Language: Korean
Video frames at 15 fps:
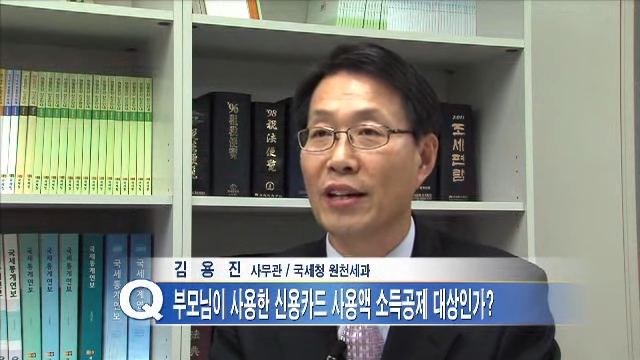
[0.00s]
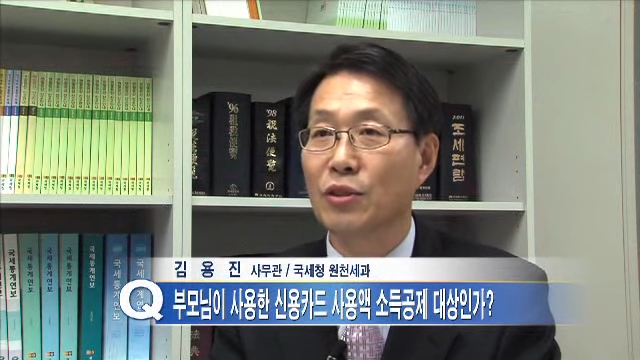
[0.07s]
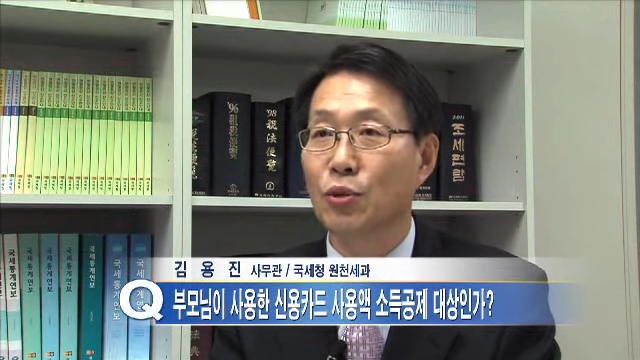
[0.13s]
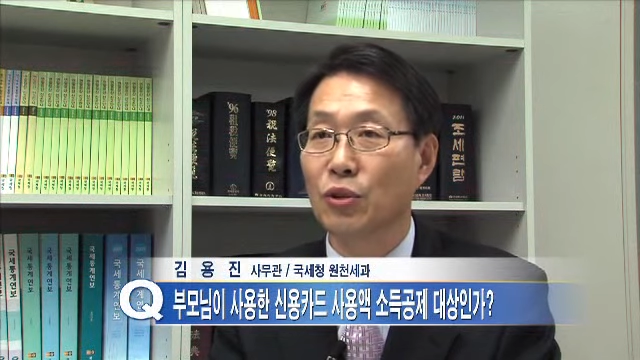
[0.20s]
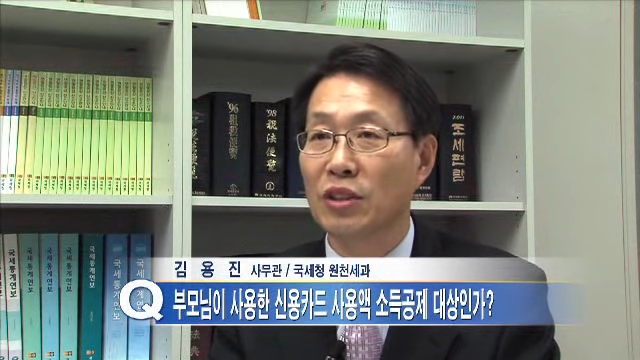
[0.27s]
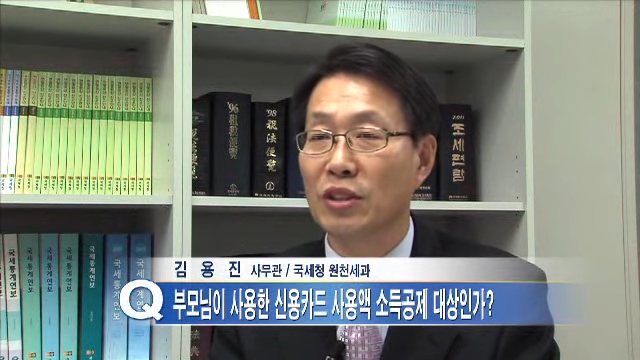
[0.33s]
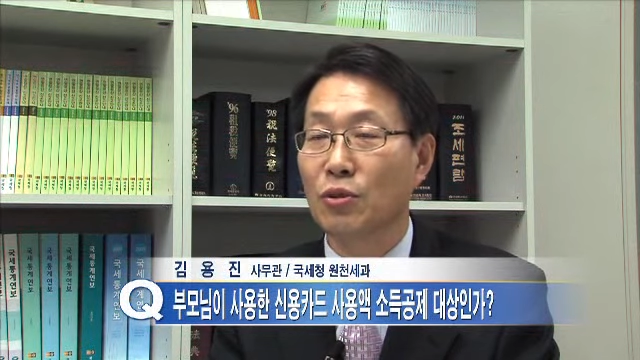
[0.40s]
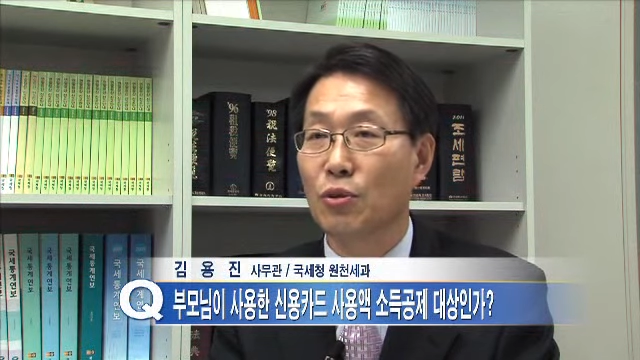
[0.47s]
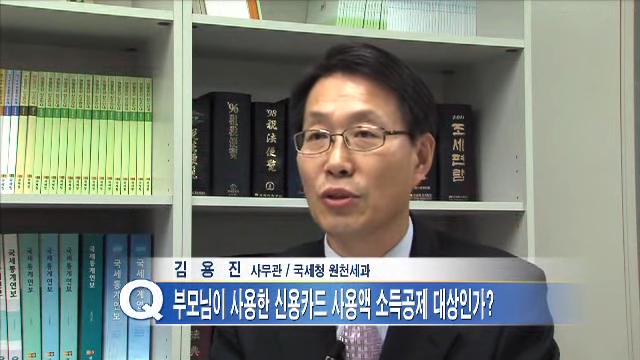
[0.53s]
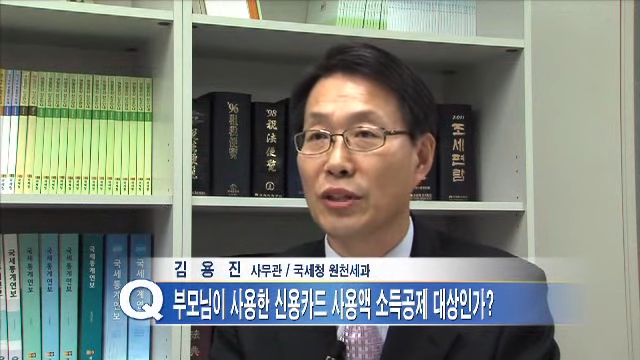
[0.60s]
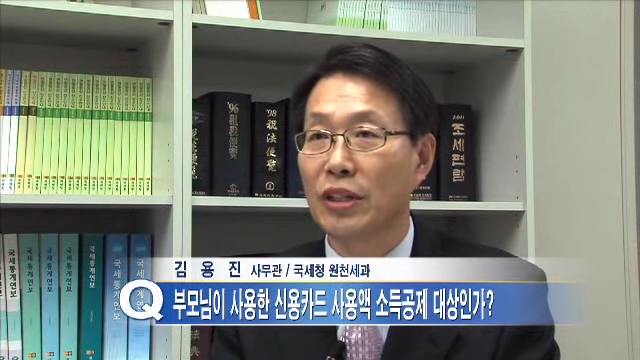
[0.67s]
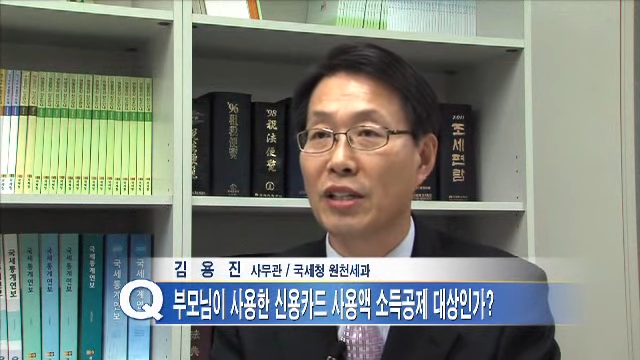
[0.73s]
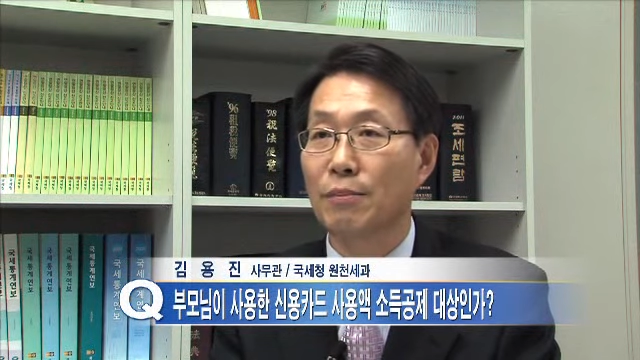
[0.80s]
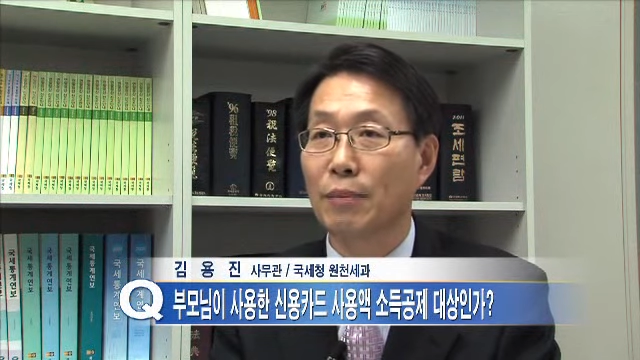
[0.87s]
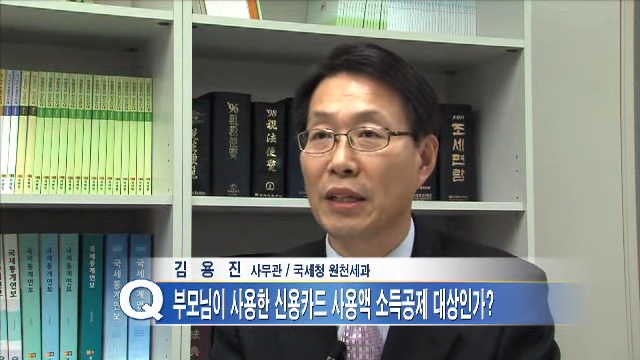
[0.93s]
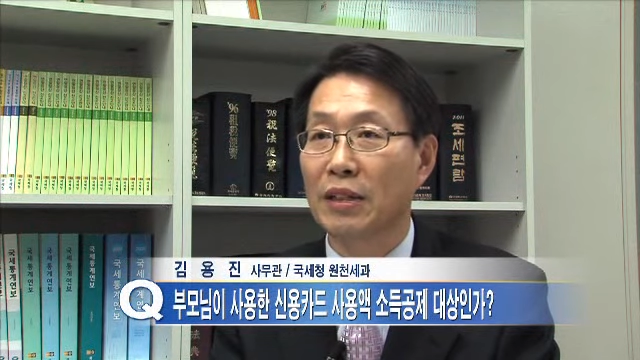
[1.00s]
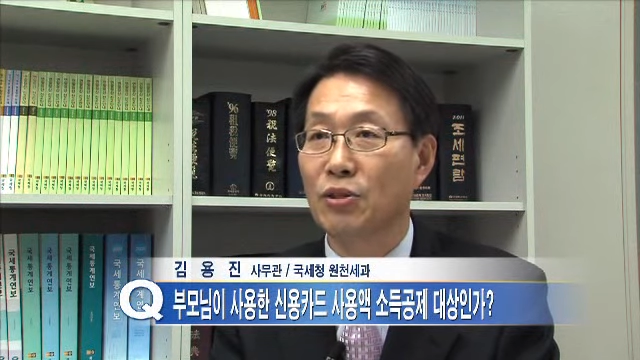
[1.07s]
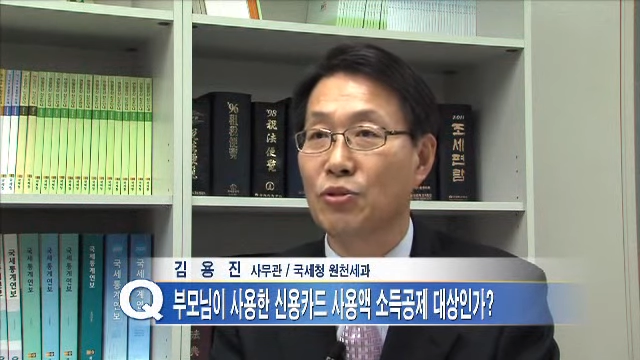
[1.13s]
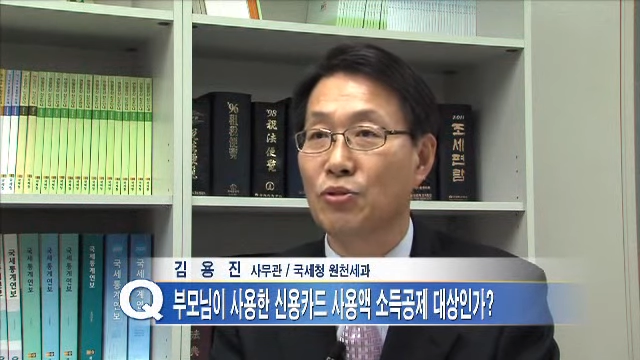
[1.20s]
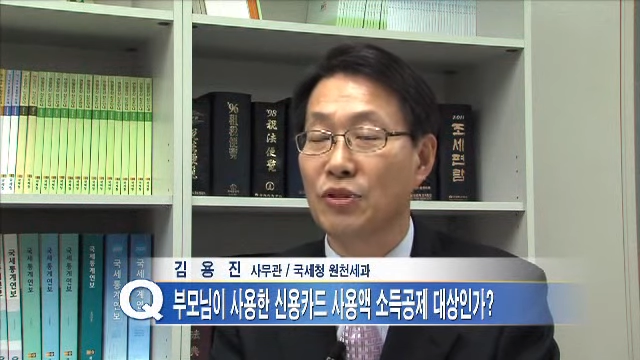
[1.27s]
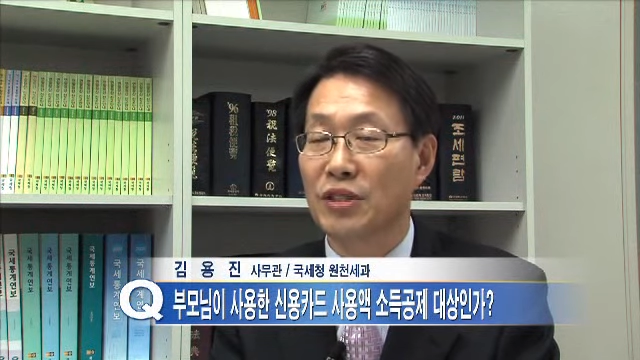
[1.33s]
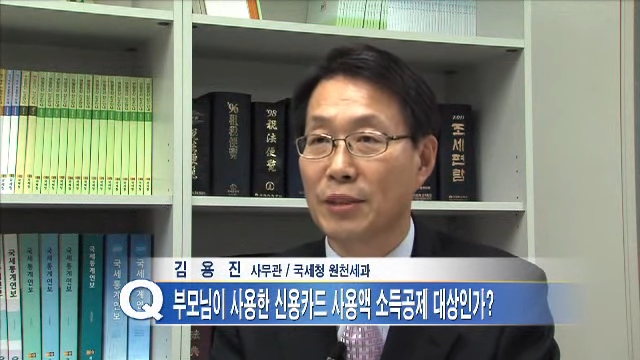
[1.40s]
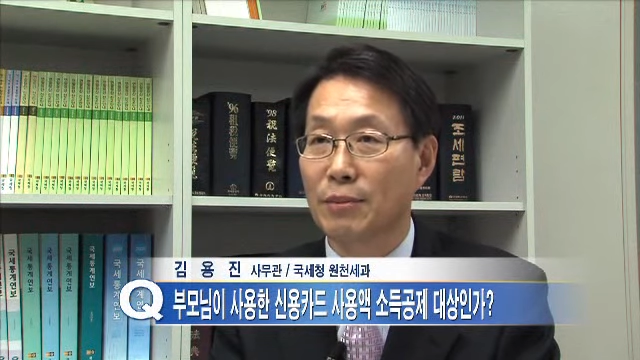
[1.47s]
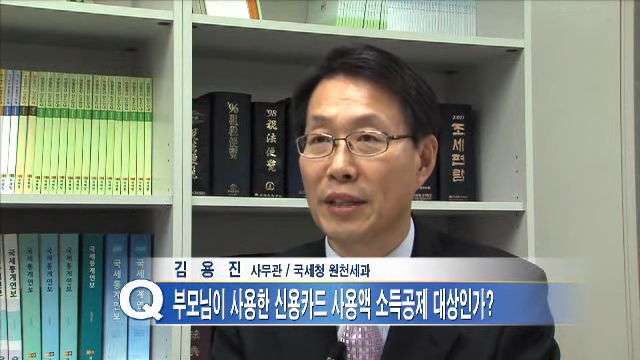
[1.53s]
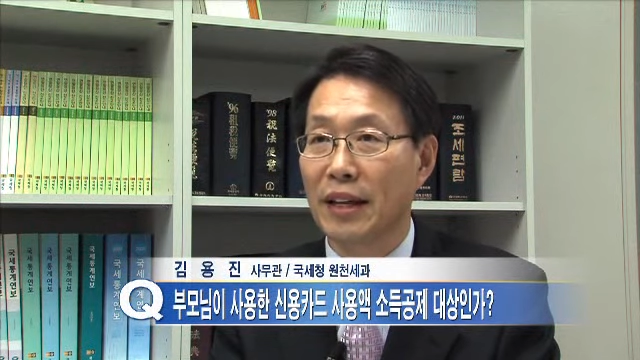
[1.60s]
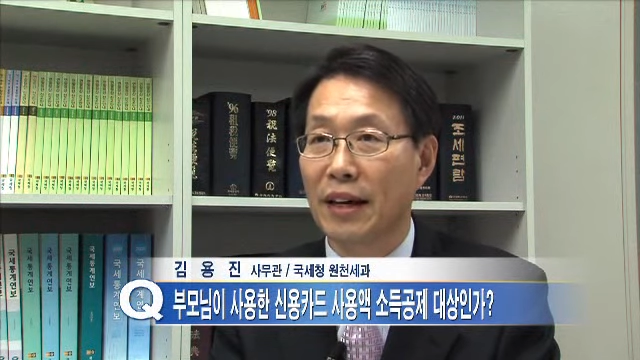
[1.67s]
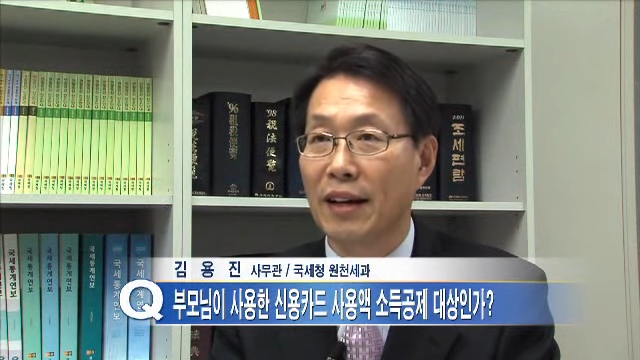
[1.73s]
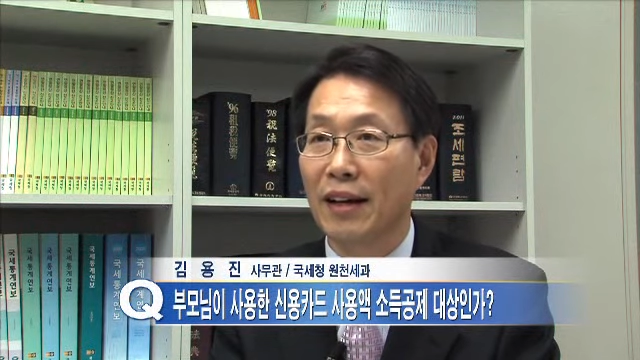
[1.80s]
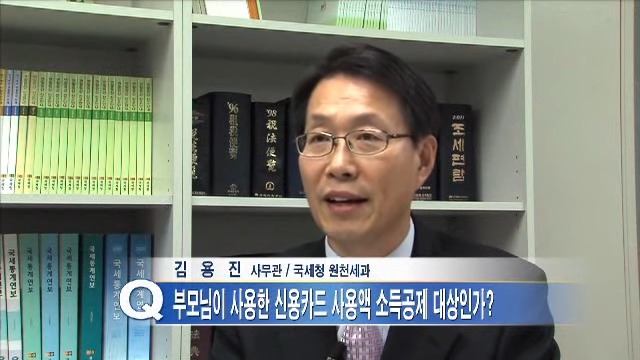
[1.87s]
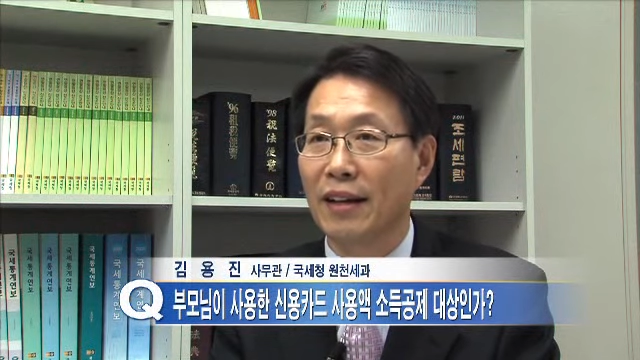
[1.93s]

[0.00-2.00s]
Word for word: 소득공제를 받을 수 있습니다.